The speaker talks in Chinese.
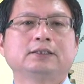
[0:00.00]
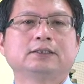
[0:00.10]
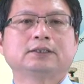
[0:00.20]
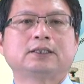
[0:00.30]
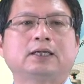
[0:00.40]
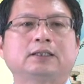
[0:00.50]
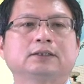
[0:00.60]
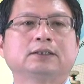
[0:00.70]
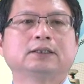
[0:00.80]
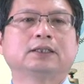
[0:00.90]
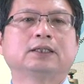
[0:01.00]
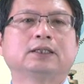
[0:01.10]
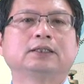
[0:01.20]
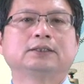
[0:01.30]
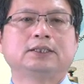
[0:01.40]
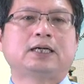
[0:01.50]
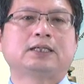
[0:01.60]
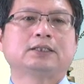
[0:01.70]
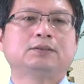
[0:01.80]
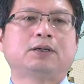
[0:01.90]
是他的一个西雅
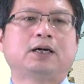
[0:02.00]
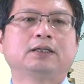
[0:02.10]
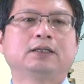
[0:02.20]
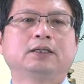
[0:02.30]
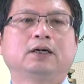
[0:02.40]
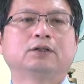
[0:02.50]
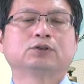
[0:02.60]
西码啊？